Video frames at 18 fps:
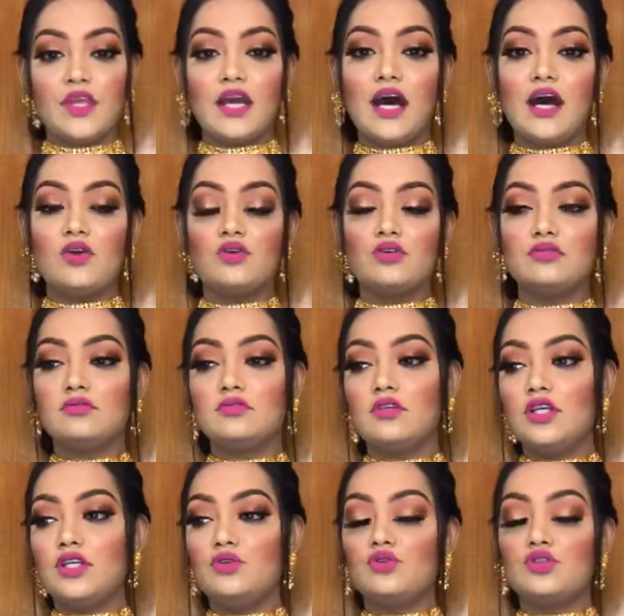কারণ
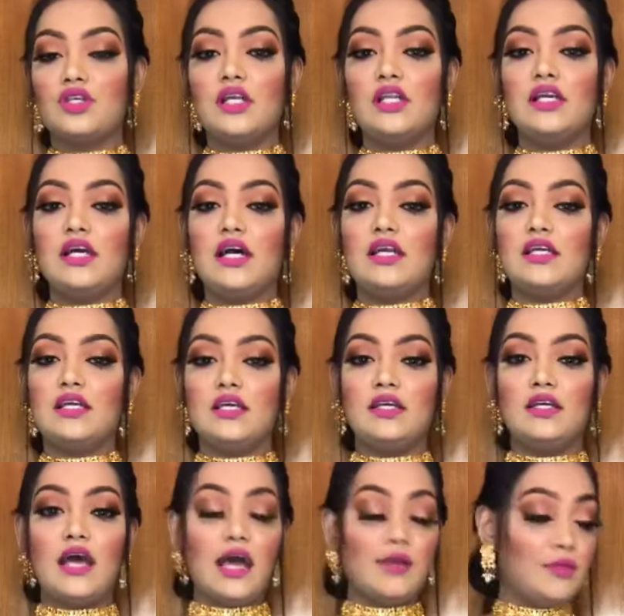ইউজুয়ালি আর কি
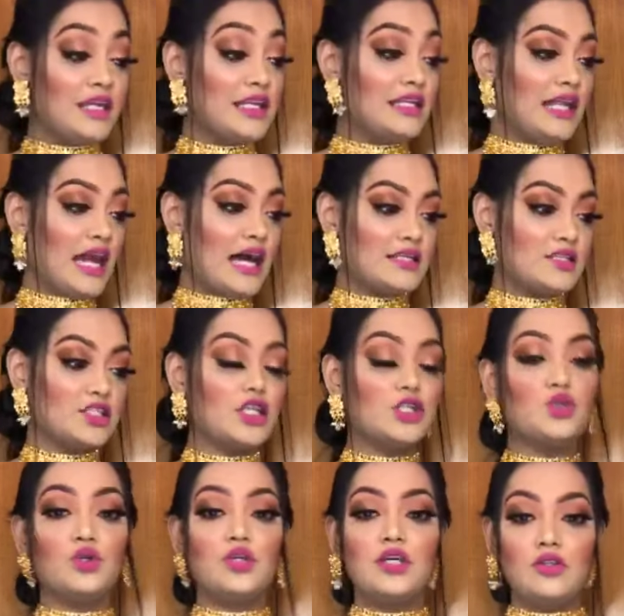আই মিন লাস্ট
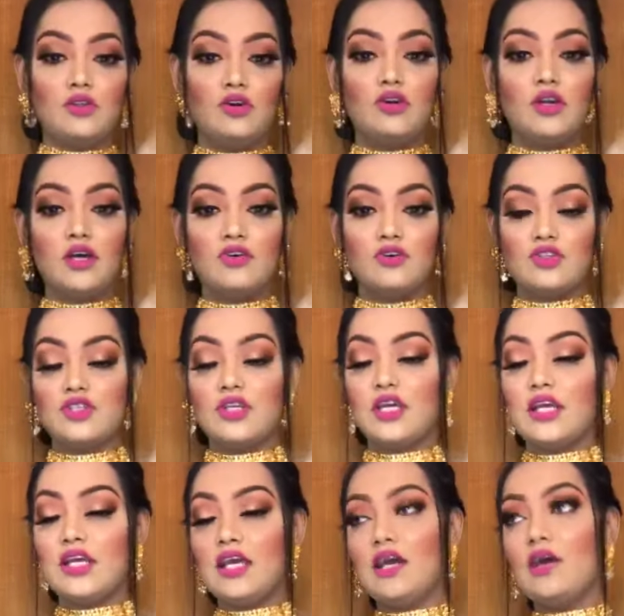কিছুদিন ধরে হচ্ছে
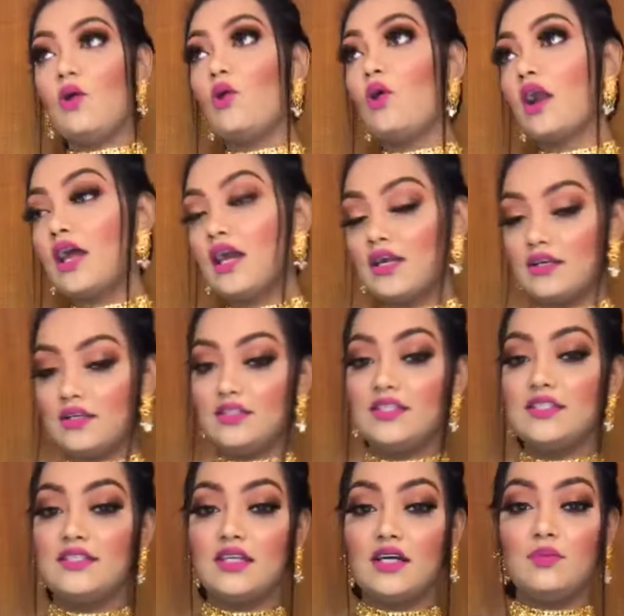গিয়ে অনেক
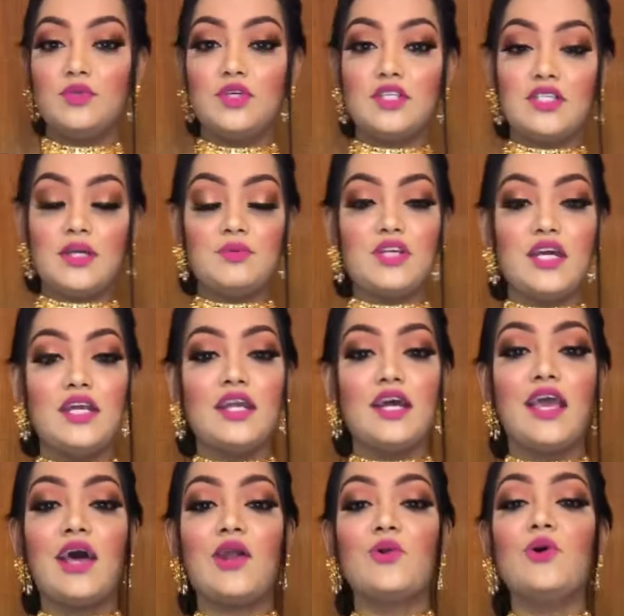ডিস্টার্ব দিচ্ছে আমি জানি
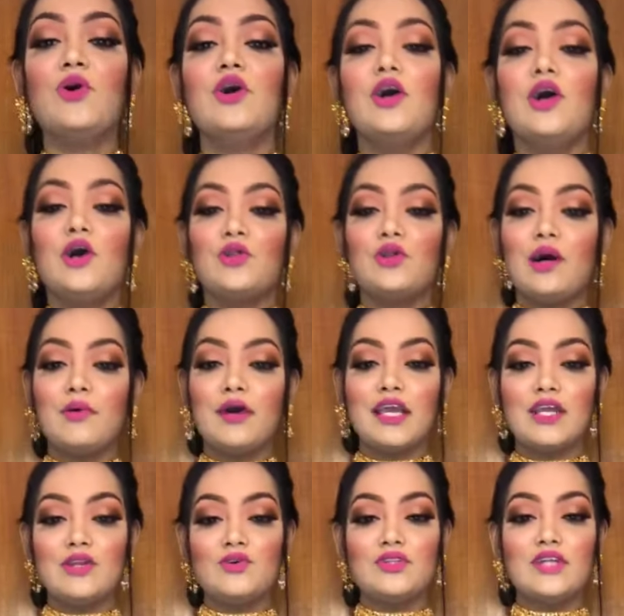না কেন তো
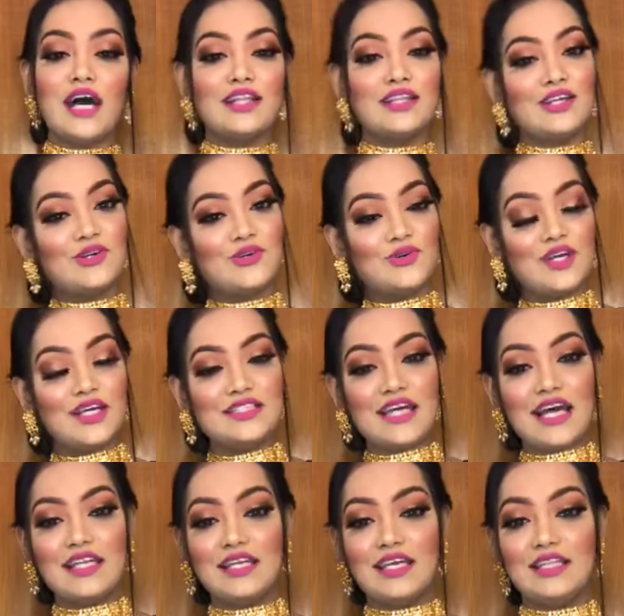আমাকে একটু তাড়াতাড়ি করে
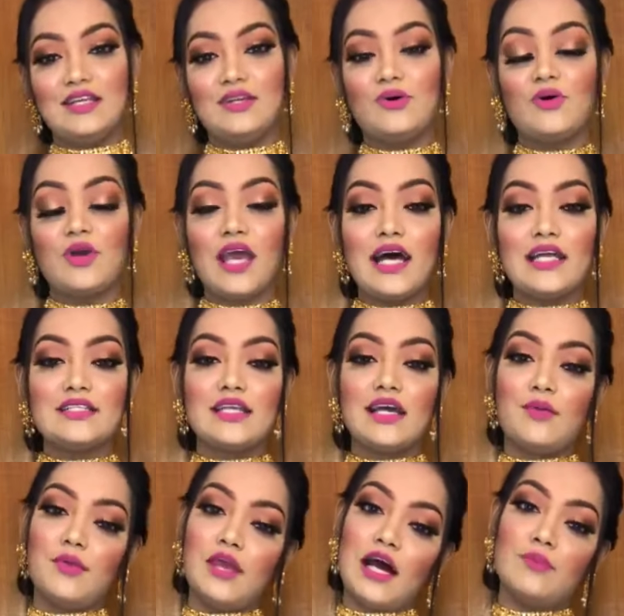জানিয়ে দিন ওকে আজকে
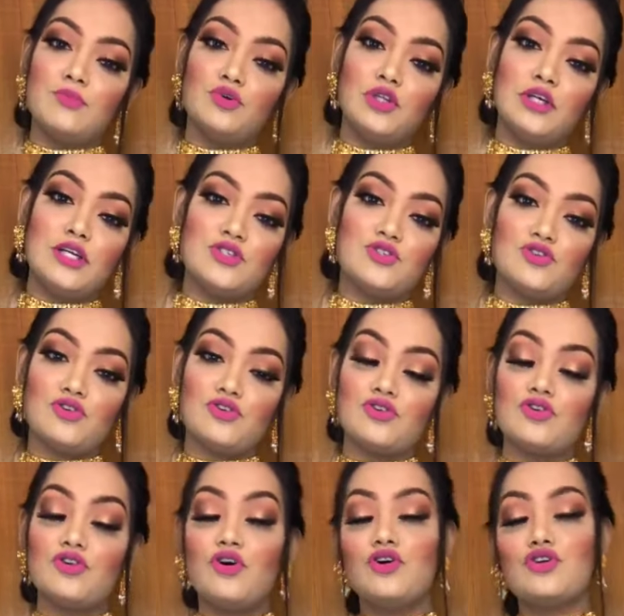আমি আপুদের
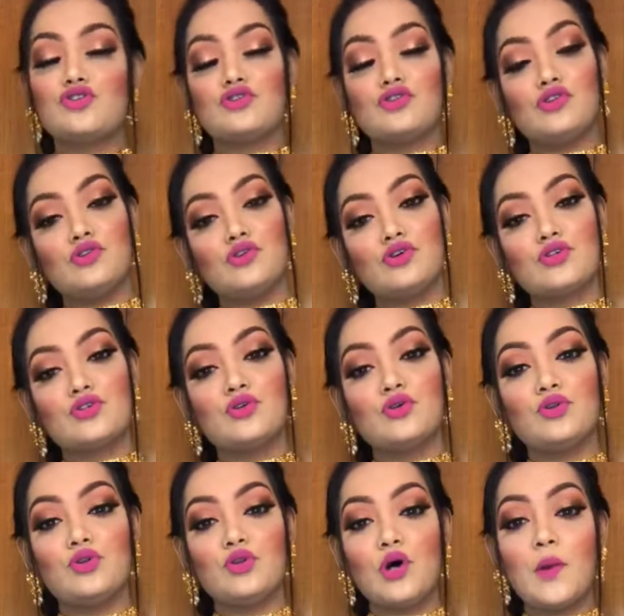জন্য সুন্দর
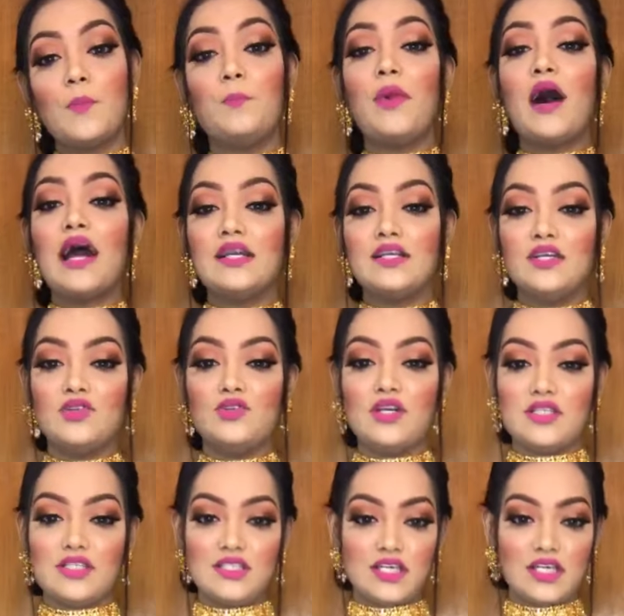সুন্দর পার্টি
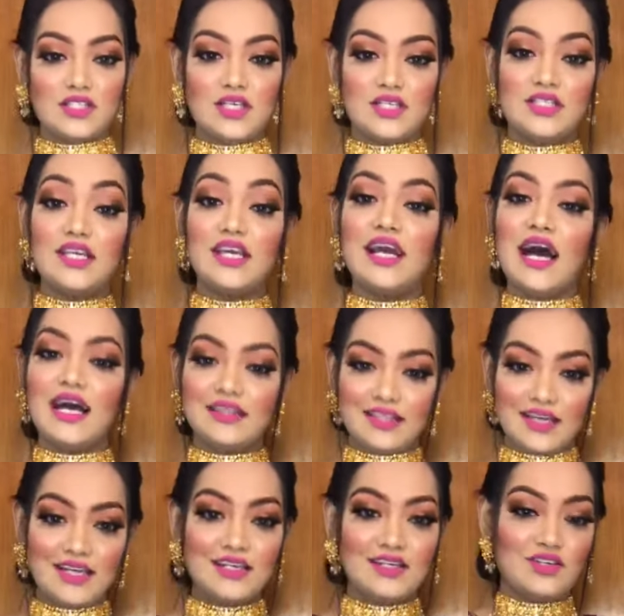ড্রেস নিয়ে এসেছি
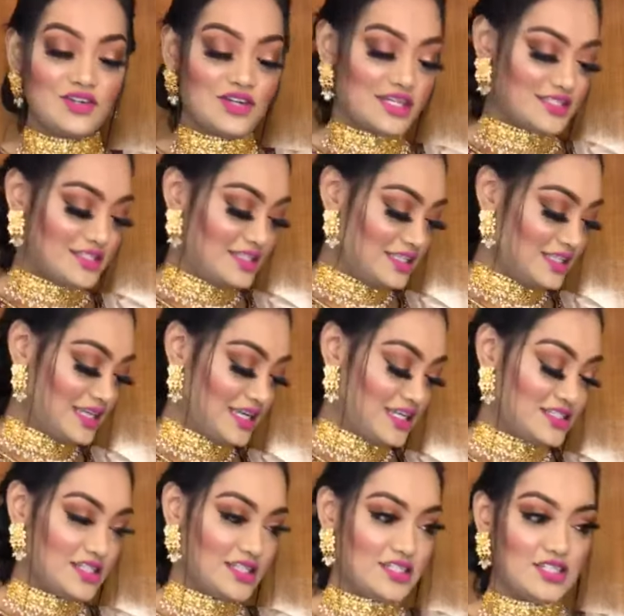কাতান ড্রেস নিয়ে
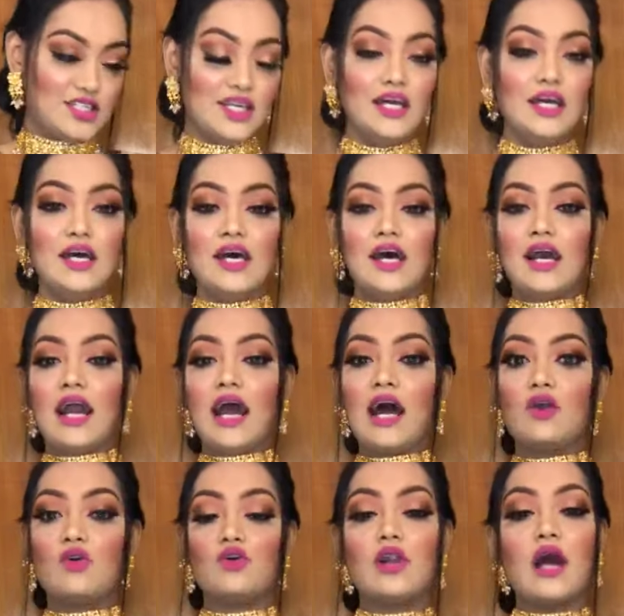এসেছি
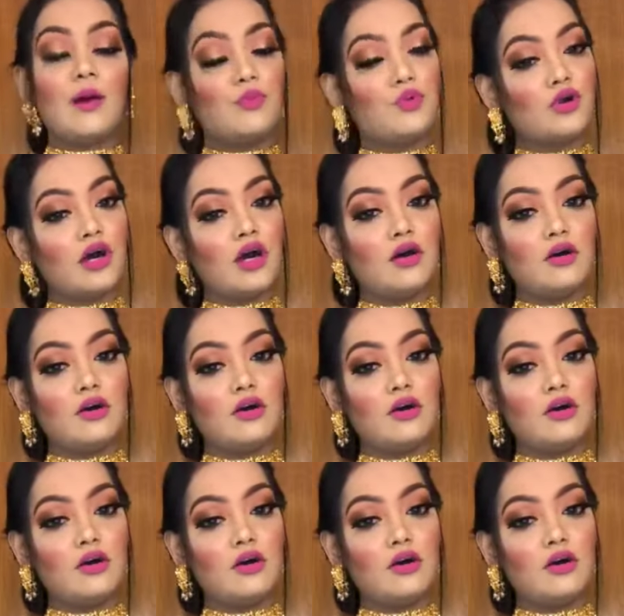কারণ আপুরা